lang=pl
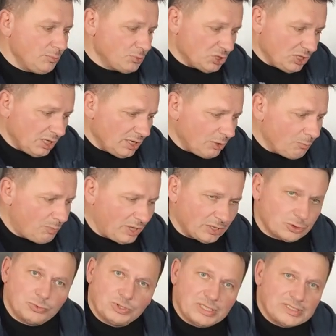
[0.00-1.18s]
Przyjechał
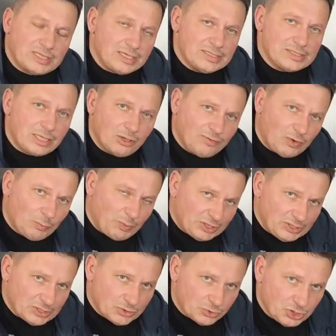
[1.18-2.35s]
pan, który zainstalował
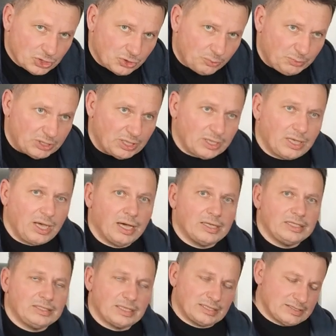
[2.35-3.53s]
pani Zosi kominek,
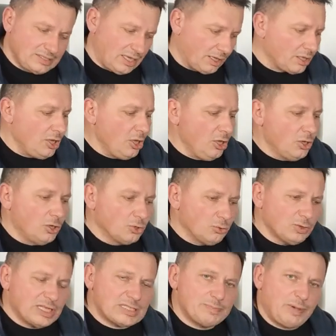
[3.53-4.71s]
ale teraz tak,
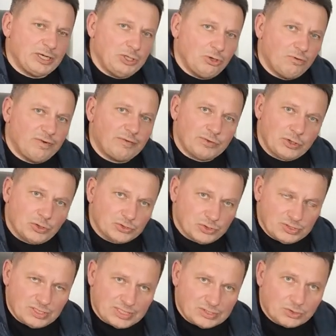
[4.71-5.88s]
rura spalinowa
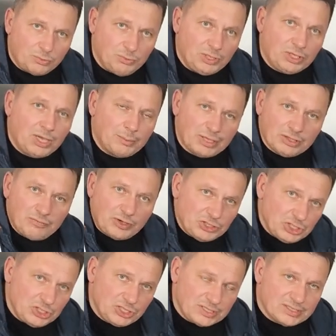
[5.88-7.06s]
wychodząca z kominka ma
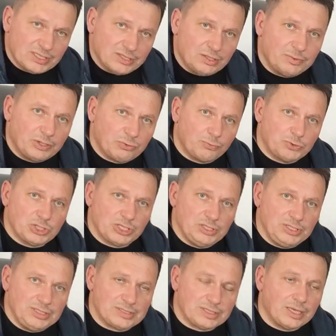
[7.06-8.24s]
20 centymetrów
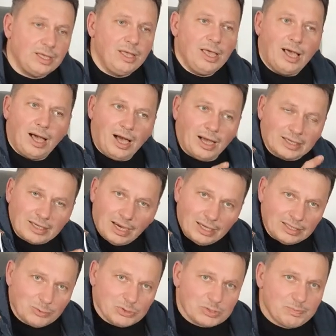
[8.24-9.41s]
średnicy a
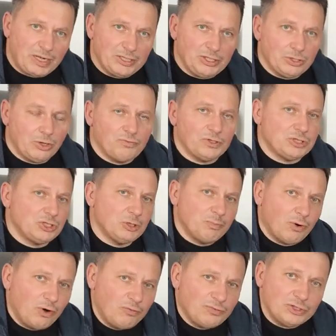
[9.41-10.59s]
kanał spalinowy
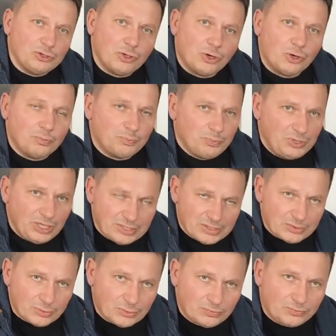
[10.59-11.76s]
typowy do
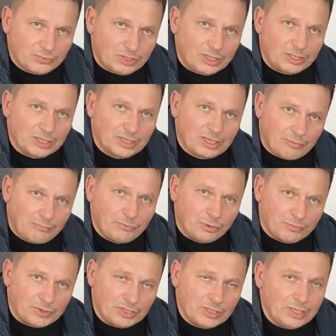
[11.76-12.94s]
pieców e,
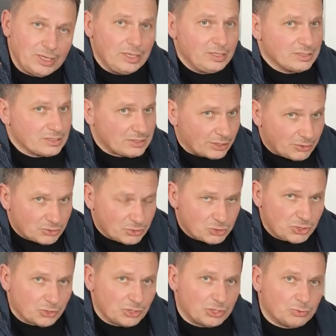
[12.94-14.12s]
kaflowych, z tego co
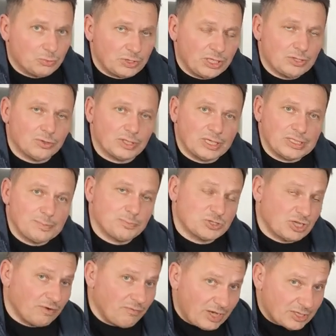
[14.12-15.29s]
się orientuję, to jest
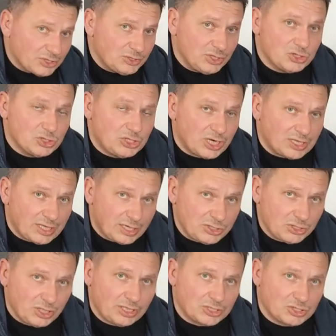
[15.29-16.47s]
przeważnie
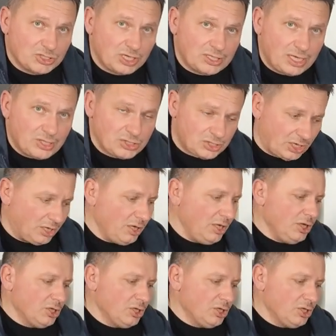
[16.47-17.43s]
14 na 14,